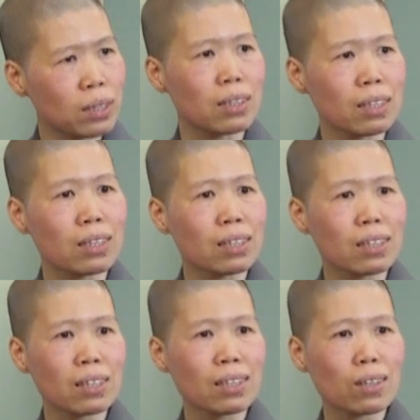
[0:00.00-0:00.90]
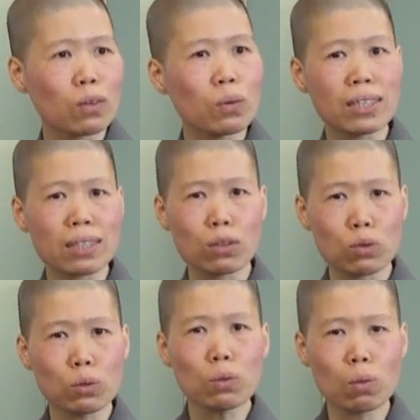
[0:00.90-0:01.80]
耻的。我以
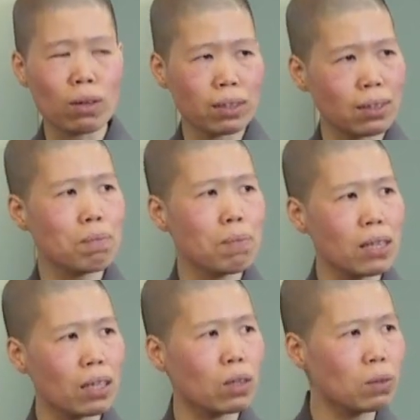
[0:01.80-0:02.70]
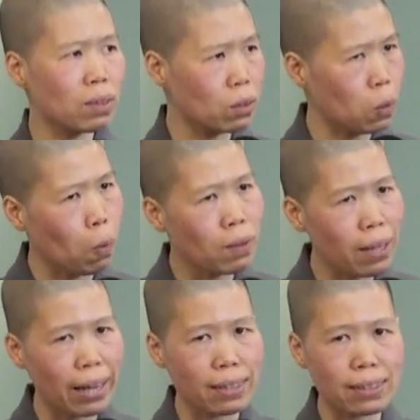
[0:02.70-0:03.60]
前如果生命能够重
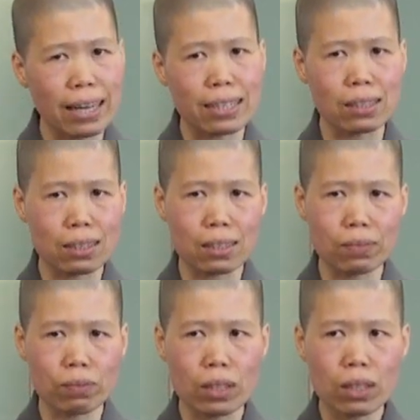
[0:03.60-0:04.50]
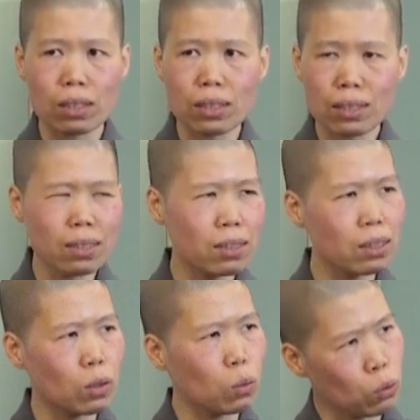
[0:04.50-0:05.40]
来再一次，这件事
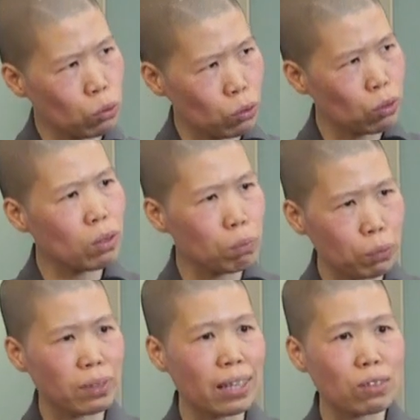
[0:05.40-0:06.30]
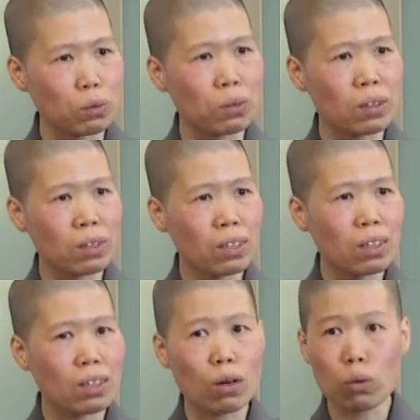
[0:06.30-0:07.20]
情我绝对不再做。
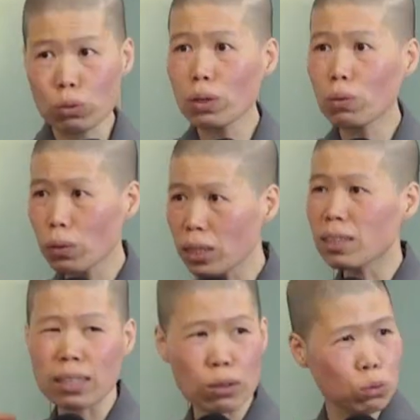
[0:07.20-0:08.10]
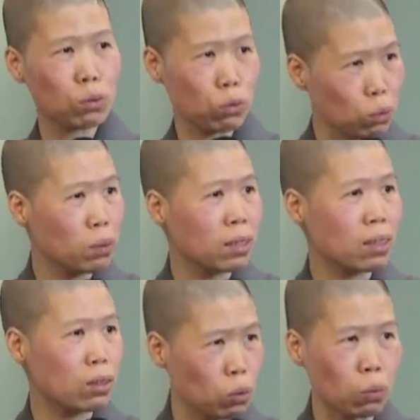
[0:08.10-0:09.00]
哦，我对我以前所做
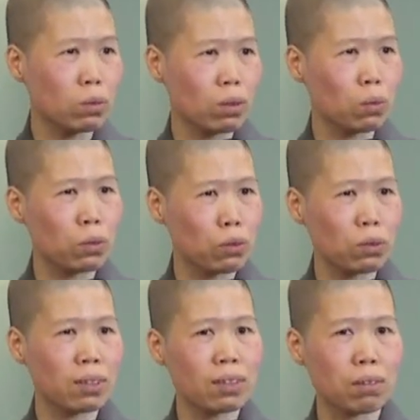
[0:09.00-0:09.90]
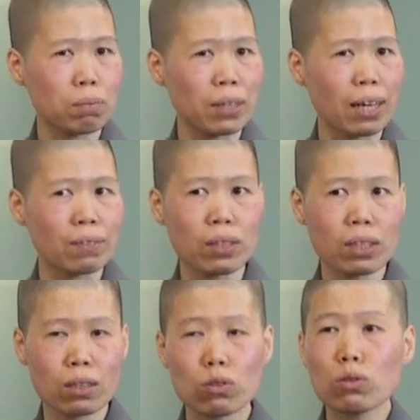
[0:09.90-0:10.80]
的种种，我觉得是怎么样，
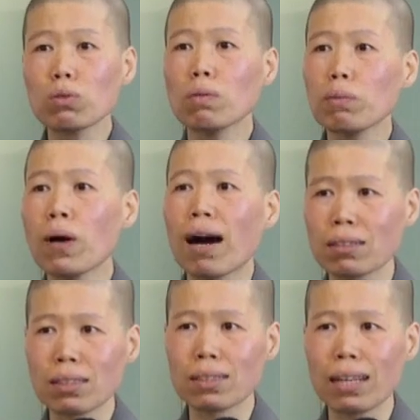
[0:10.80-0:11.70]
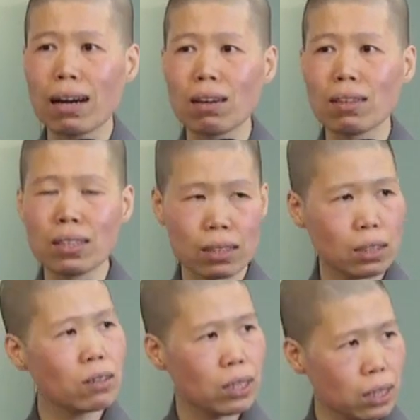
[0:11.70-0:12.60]
就是做不好的。然后
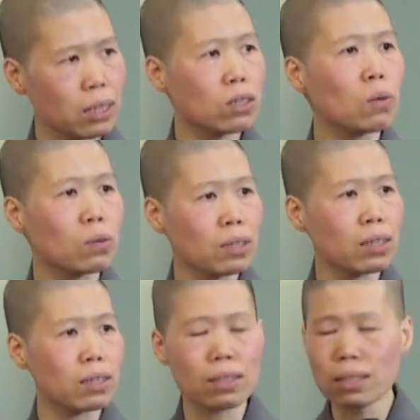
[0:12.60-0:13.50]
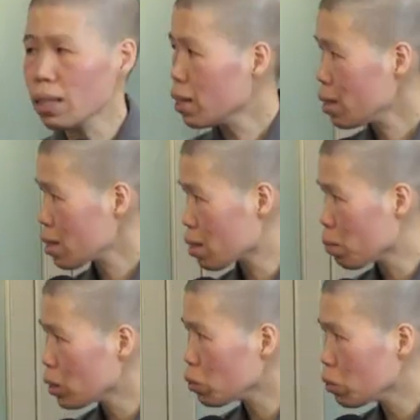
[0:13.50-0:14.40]
样起这种心，那什
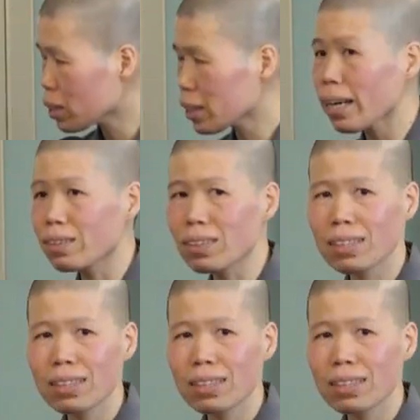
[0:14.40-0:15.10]
么就是忏？